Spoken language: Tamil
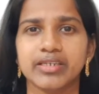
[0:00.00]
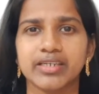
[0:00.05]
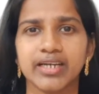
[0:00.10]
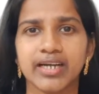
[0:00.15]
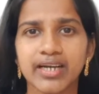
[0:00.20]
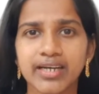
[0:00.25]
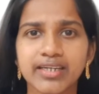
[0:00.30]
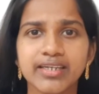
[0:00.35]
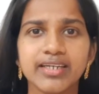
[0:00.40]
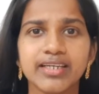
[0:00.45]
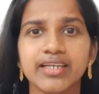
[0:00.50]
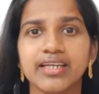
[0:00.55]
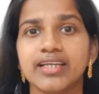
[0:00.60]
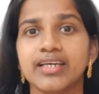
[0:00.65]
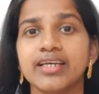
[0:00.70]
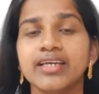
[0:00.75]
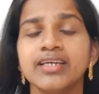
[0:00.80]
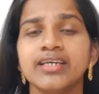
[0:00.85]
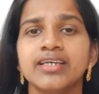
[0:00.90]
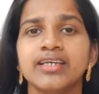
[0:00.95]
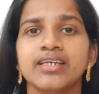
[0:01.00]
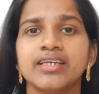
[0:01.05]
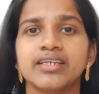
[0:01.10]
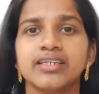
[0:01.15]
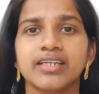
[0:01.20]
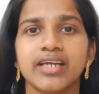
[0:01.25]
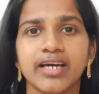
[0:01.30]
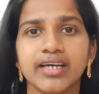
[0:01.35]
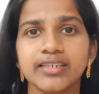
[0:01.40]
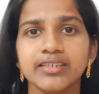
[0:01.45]
காலையில்
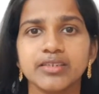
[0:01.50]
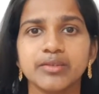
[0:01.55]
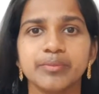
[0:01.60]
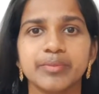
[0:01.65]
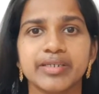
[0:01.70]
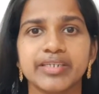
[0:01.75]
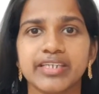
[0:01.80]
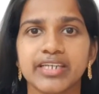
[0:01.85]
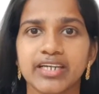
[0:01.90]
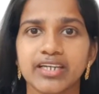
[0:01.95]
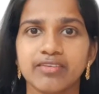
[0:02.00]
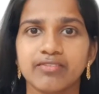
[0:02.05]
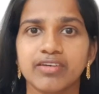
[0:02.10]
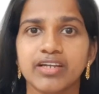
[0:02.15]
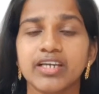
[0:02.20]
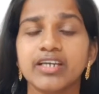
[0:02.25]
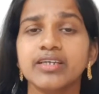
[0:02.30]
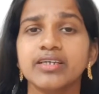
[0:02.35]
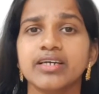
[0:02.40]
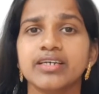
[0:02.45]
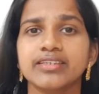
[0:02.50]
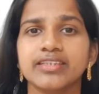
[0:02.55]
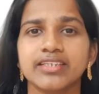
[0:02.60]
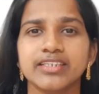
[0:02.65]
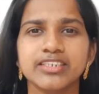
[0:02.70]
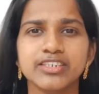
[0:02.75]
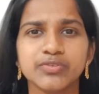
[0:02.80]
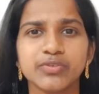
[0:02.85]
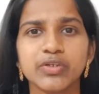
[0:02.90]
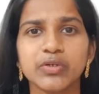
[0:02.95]
நான்கு மணி அளவில் அந்த
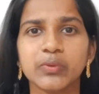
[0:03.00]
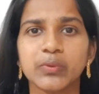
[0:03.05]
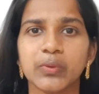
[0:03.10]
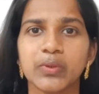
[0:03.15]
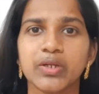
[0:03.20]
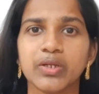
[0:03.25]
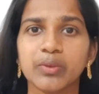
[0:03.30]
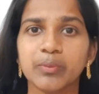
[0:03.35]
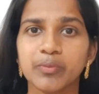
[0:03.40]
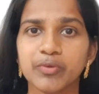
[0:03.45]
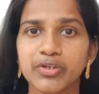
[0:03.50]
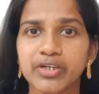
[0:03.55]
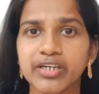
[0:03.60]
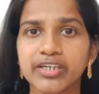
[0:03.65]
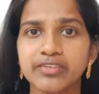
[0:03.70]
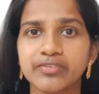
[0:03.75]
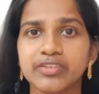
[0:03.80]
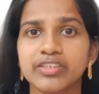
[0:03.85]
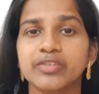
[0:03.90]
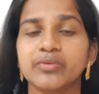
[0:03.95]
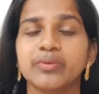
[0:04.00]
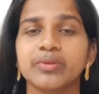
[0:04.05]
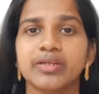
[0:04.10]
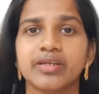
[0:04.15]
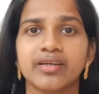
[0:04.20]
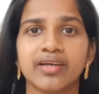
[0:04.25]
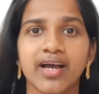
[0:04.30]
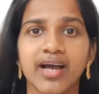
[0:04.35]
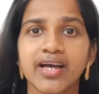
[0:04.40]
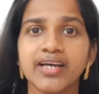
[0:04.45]
ஈஸ்வரன் கோயிலுக்கு முன்னாடி வந்த ஒரு
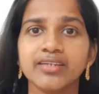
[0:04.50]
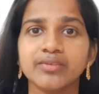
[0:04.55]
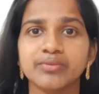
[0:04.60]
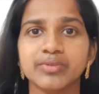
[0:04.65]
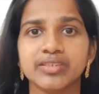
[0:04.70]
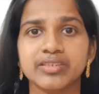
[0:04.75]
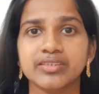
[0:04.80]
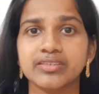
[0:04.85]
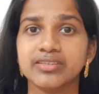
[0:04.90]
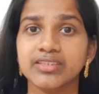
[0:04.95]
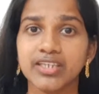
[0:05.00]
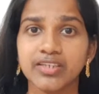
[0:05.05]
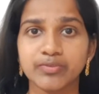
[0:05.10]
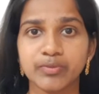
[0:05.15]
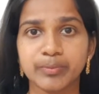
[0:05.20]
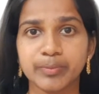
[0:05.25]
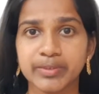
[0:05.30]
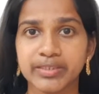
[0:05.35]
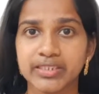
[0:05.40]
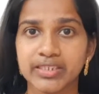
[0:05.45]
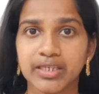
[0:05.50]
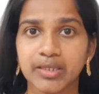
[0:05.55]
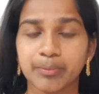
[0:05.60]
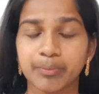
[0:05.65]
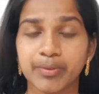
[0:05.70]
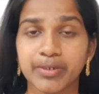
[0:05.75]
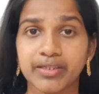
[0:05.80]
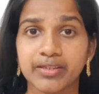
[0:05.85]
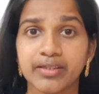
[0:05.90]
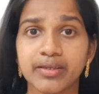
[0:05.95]
கார் வந்து தீ விபத்து
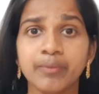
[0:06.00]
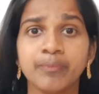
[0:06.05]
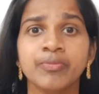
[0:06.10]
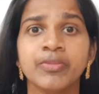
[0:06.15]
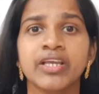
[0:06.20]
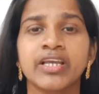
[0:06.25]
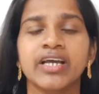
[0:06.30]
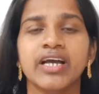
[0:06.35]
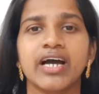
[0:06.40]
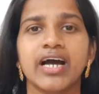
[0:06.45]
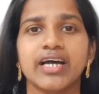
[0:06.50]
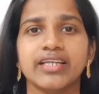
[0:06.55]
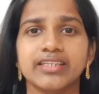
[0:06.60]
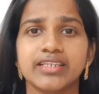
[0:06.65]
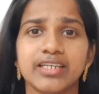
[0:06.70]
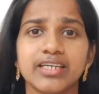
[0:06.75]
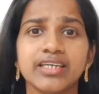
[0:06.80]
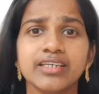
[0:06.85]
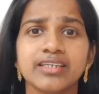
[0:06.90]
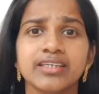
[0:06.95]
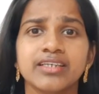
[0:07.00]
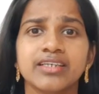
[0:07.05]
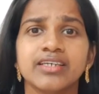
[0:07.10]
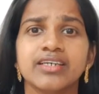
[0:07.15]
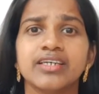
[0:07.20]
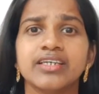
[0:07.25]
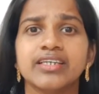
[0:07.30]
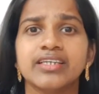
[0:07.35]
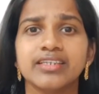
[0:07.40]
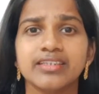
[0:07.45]
ஏற்படுது அதில்
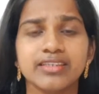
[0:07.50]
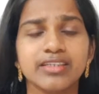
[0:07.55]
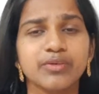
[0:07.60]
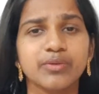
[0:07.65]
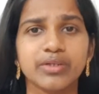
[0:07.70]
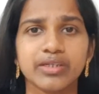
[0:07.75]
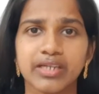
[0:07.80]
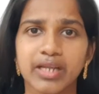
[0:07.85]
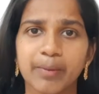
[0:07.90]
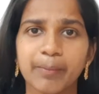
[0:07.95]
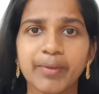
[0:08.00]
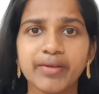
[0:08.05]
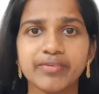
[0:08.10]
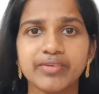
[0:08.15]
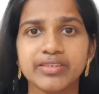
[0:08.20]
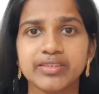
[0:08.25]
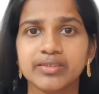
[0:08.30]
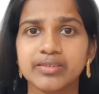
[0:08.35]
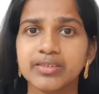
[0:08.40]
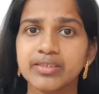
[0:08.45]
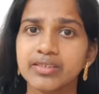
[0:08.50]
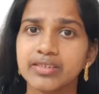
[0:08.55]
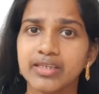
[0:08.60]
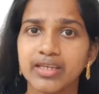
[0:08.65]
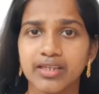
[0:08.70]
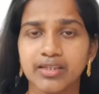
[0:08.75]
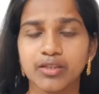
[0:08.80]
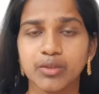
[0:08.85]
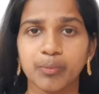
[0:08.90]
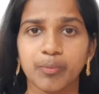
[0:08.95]
இருந்த ஒரு நபர் வந்து
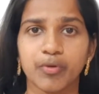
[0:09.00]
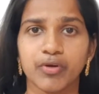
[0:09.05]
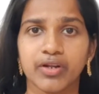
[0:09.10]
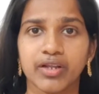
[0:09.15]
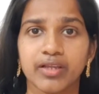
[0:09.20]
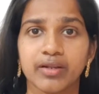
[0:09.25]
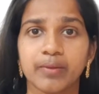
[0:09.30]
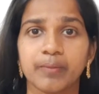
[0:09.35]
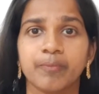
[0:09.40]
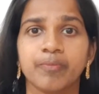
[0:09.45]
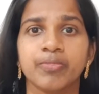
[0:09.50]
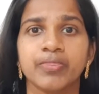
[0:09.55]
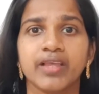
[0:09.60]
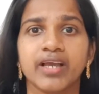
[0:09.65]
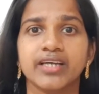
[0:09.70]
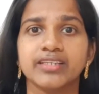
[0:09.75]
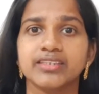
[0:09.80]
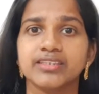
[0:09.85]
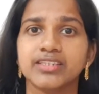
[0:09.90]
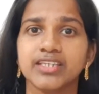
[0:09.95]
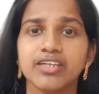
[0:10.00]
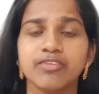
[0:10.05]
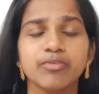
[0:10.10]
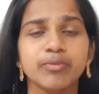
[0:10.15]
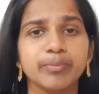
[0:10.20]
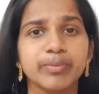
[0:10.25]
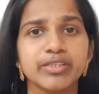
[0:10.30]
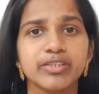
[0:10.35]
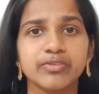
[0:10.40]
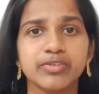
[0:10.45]
இறந்து போகிறாரு அந்த தீ
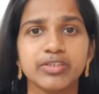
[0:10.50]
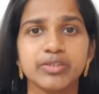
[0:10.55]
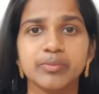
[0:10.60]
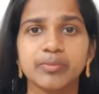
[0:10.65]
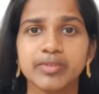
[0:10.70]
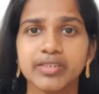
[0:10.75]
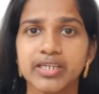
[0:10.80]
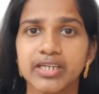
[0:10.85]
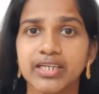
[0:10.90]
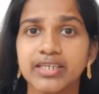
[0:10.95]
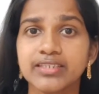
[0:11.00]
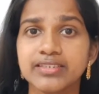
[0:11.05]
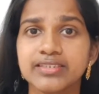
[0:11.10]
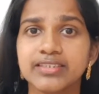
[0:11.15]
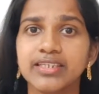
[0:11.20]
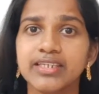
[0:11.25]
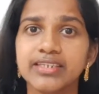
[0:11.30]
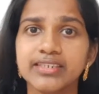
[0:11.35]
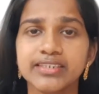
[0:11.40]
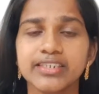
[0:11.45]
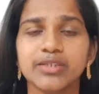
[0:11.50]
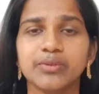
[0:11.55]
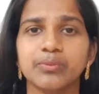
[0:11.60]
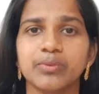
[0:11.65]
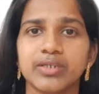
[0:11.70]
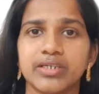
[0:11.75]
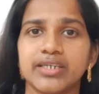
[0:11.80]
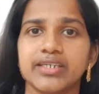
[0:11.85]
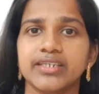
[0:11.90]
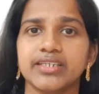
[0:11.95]
விபத்து வந்து முதல்ல சிலிண்டர்
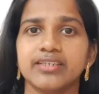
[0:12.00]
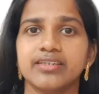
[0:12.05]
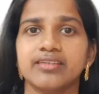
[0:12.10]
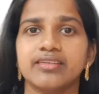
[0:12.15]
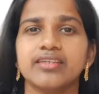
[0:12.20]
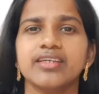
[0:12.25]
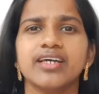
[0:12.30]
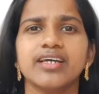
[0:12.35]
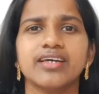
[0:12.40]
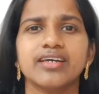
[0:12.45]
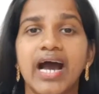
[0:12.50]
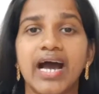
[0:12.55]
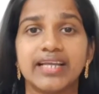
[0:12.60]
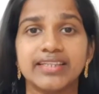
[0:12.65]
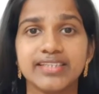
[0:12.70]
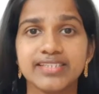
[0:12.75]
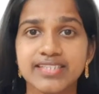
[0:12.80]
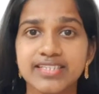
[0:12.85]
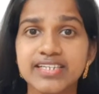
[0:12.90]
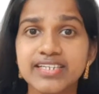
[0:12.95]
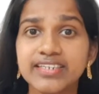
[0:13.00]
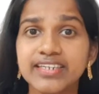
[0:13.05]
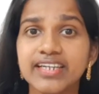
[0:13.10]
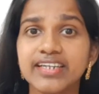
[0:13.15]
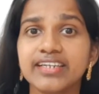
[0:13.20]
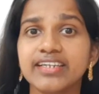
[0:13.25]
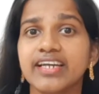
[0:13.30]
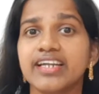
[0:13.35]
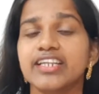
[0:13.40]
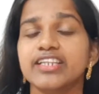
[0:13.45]
உள்ளாடி இருந்து அந்த
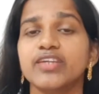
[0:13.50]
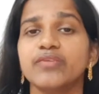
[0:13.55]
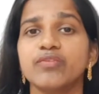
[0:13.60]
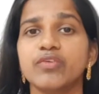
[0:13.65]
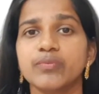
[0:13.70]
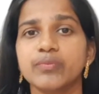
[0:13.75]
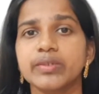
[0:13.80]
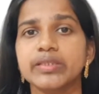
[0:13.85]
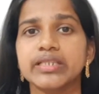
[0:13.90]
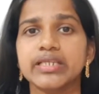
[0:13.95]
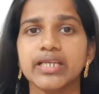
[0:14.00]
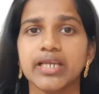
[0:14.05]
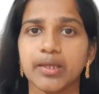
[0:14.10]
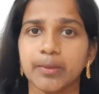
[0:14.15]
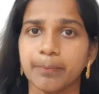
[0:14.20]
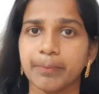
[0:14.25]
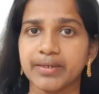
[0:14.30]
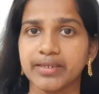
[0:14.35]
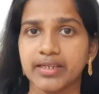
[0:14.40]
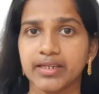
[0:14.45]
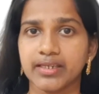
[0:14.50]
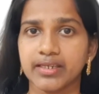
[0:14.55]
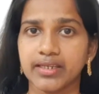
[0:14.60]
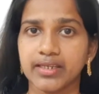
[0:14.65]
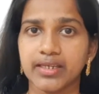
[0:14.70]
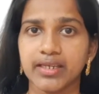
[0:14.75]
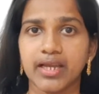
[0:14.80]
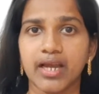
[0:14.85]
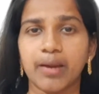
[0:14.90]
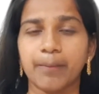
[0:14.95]
சிலிண்டர்னால தான் விபத்து
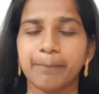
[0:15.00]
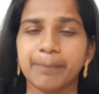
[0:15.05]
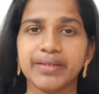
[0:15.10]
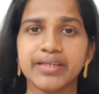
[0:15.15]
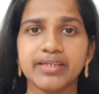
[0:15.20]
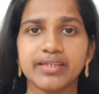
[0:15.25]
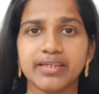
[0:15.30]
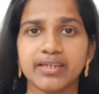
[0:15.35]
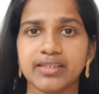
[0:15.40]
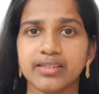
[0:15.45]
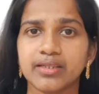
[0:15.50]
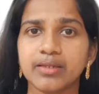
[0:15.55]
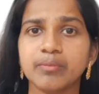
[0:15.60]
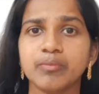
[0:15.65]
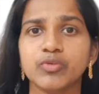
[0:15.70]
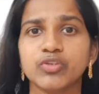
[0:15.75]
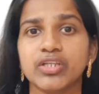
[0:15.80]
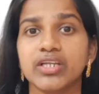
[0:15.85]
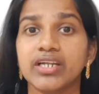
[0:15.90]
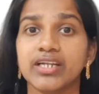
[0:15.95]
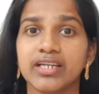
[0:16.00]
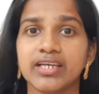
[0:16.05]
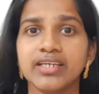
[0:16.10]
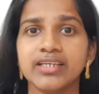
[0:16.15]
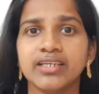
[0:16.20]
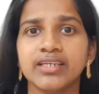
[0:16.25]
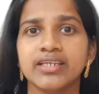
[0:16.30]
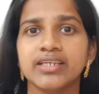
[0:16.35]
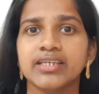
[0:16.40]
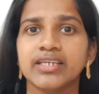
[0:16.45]
ஏற்பட்டிருக்கு அப்படின்றத முதல்ல
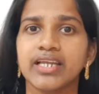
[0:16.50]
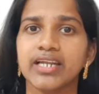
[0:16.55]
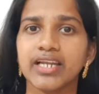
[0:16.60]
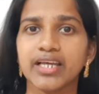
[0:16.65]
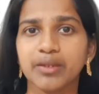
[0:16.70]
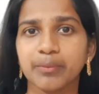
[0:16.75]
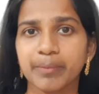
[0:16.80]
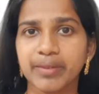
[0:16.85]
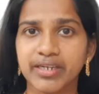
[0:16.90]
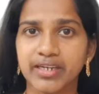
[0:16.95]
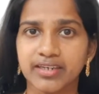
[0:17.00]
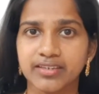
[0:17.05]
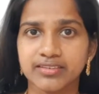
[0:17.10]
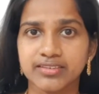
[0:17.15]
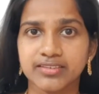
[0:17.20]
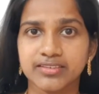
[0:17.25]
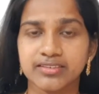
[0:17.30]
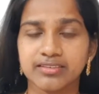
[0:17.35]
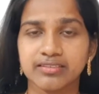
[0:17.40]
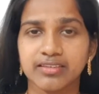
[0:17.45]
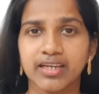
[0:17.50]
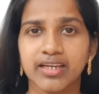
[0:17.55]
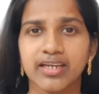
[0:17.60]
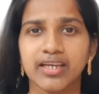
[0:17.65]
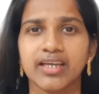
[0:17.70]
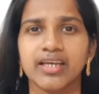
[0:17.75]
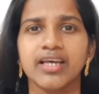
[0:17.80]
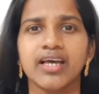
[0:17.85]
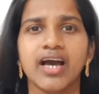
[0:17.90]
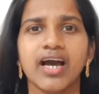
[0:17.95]
எல்லாருமே நினச்சிட்டு
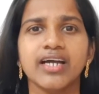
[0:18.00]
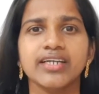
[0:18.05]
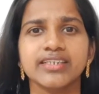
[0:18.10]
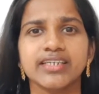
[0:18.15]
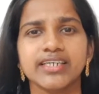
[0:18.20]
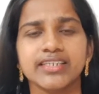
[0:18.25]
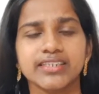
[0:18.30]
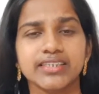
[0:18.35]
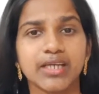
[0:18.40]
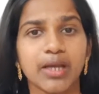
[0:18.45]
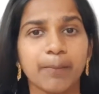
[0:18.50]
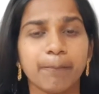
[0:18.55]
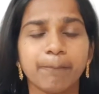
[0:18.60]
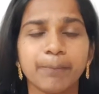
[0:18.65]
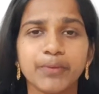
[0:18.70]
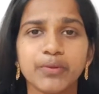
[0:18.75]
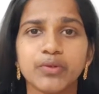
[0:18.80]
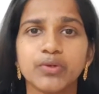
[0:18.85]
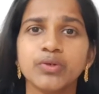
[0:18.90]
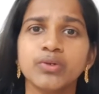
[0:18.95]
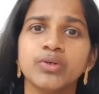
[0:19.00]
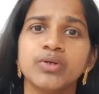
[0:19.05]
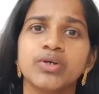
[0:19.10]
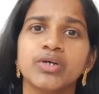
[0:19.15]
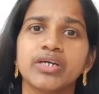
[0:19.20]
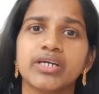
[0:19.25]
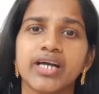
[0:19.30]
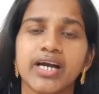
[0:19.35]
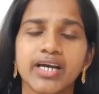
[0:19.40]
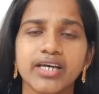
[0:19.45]
இருந்தாங்க ஆனால் அதுக்கப்புறம்
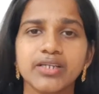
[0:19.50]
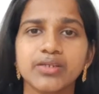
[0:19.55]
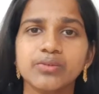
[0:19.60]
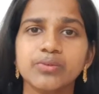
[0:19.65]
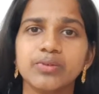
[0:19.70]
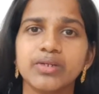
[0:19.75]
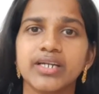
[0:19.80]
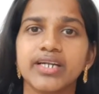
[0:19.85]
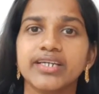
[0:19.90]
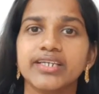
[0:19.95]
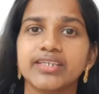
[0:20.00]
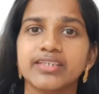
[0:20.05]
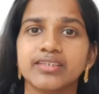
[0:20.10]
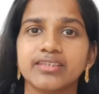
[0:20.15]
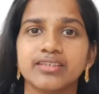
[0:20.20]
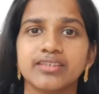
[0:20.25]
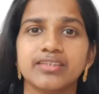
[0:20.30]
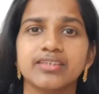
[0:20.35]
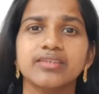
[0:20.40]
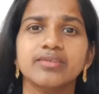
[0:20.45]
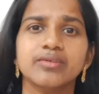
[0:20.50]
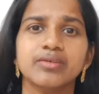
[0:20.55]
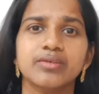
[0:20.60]
காருக்குள்ளாடி இருந்து